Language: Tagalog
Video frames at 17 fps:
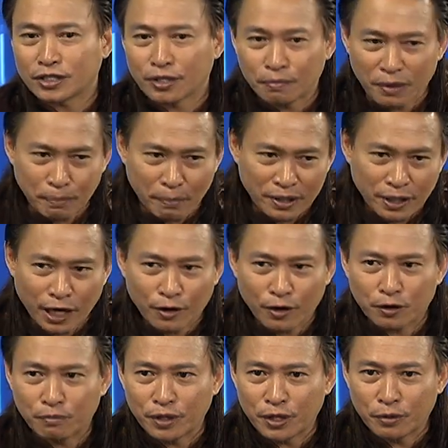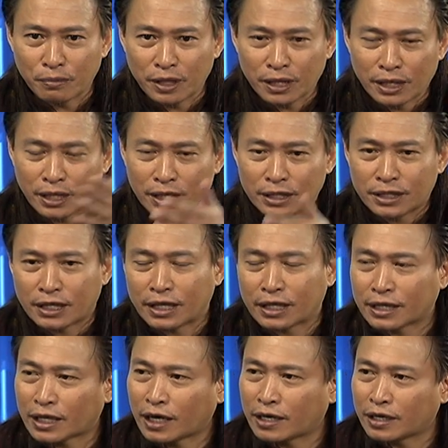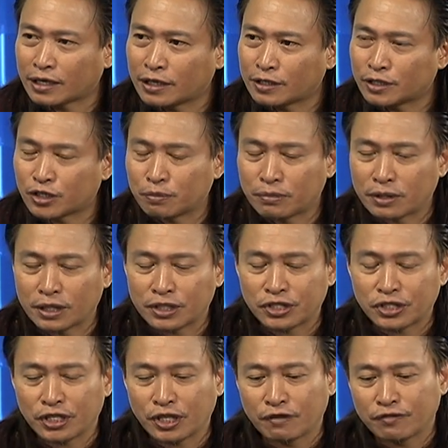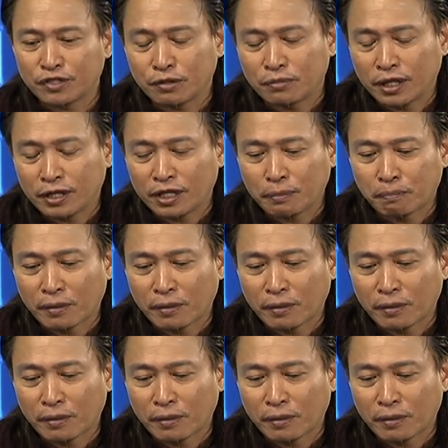So papatawag mo yung mga secretaries, yung mga mm. chiefs, yung mga mm.